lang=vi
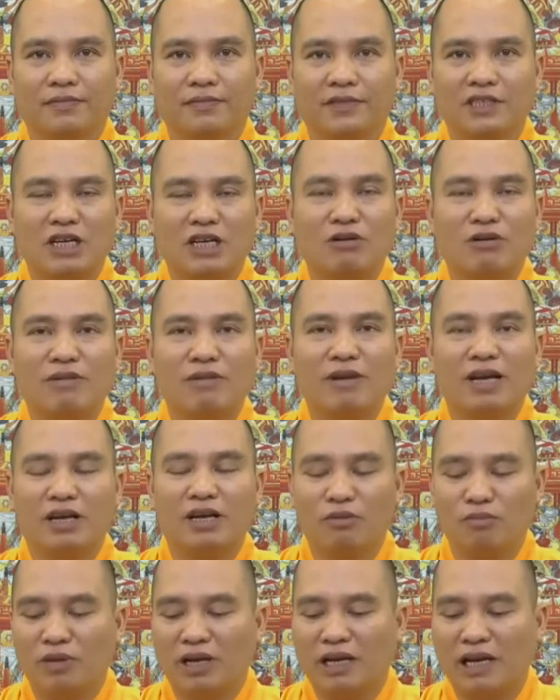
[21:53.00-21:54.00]
sau năm
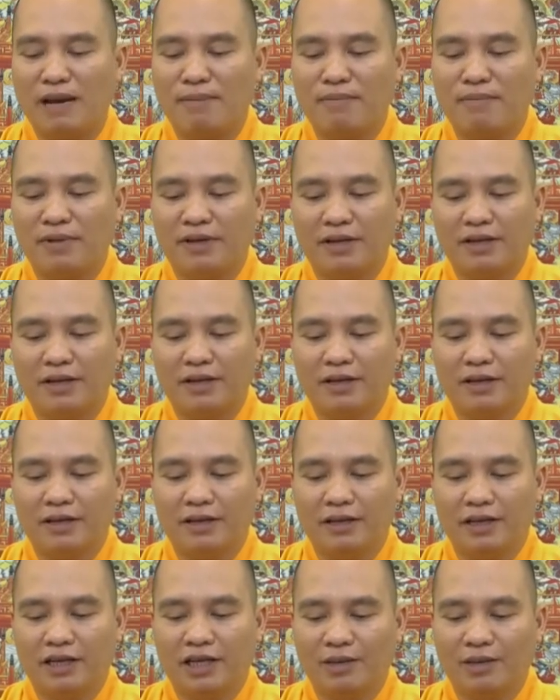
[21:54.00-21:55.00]
2015
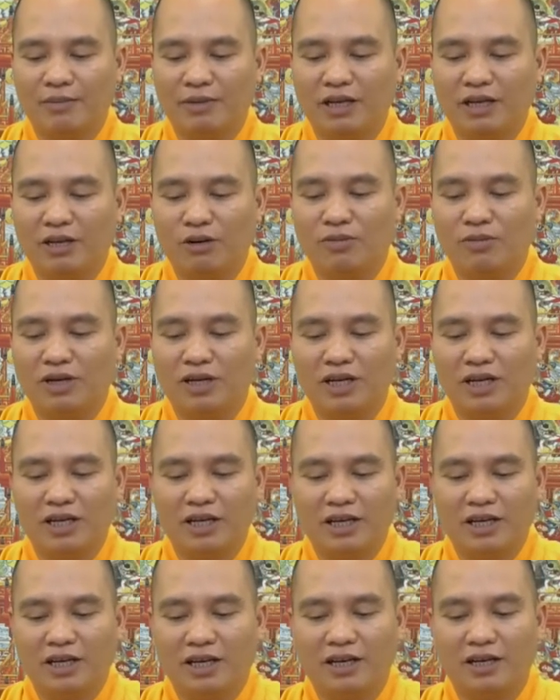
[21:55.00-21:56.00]
thì khi bắt đầu
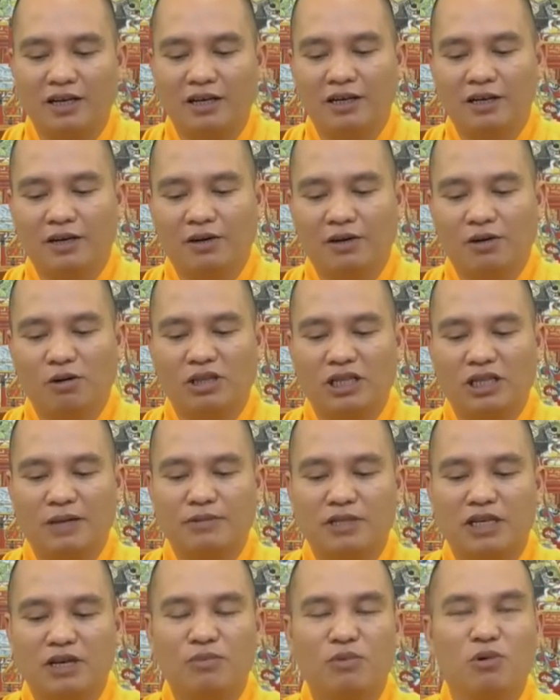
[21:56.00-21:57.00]
mới ờ, hội
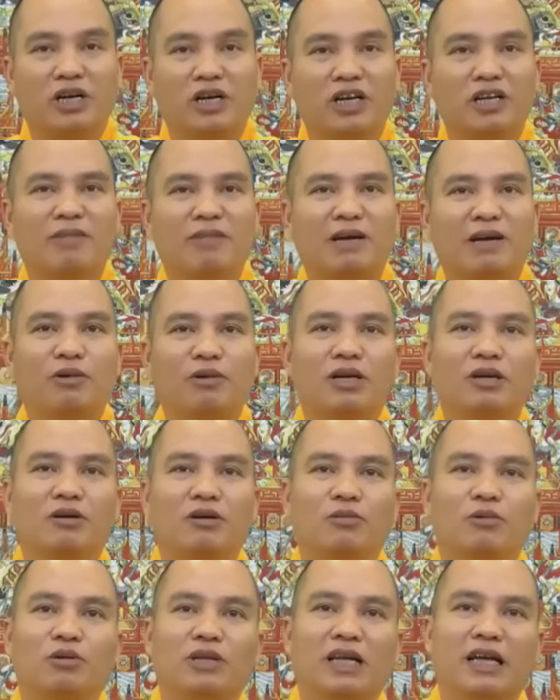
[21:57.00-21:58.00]
tập sang bộ kinh bản nguyện
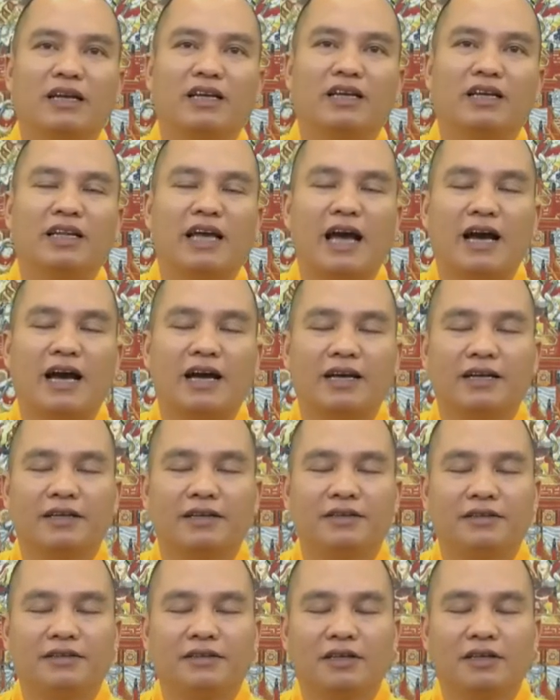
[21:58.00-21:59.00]
của Bồ Tát Địa Tạng
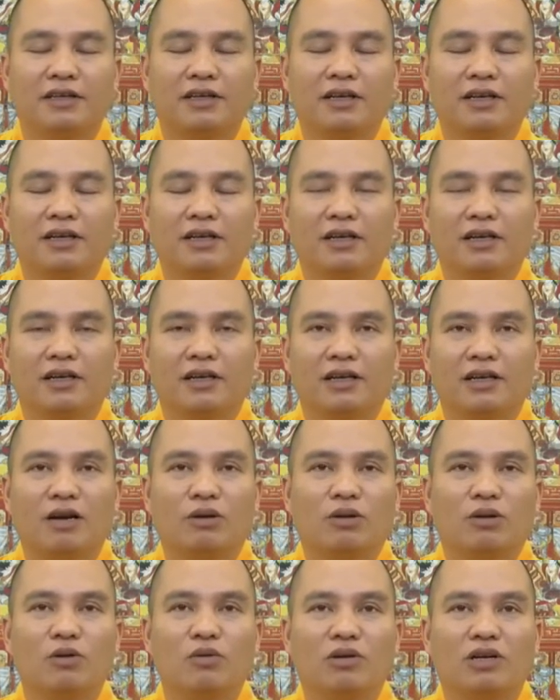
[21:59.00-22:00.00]

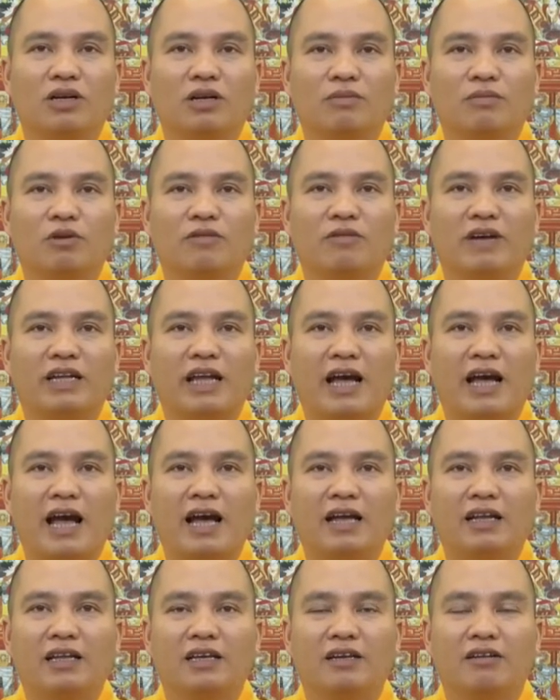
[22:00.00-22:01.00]
đọc tụng được một vài
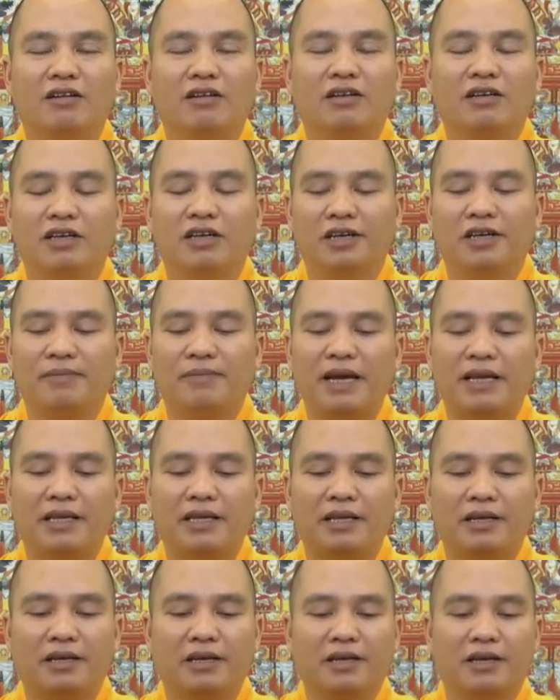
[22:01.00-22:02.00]
tháng thì có người mách
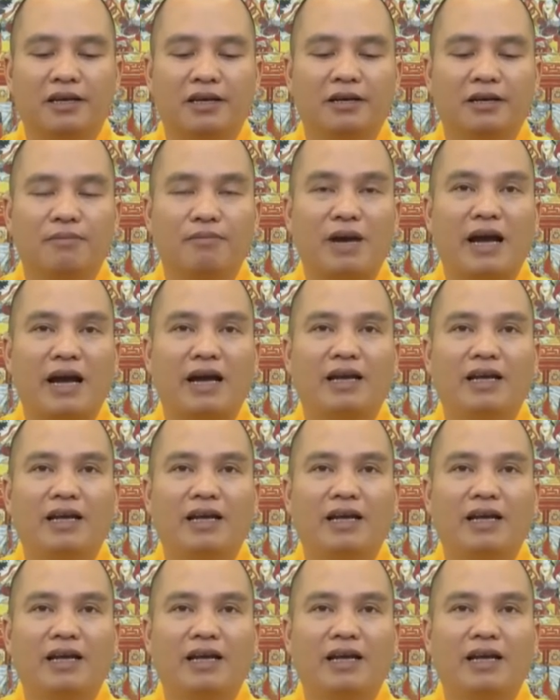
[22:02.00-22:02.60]
thì ờ, bà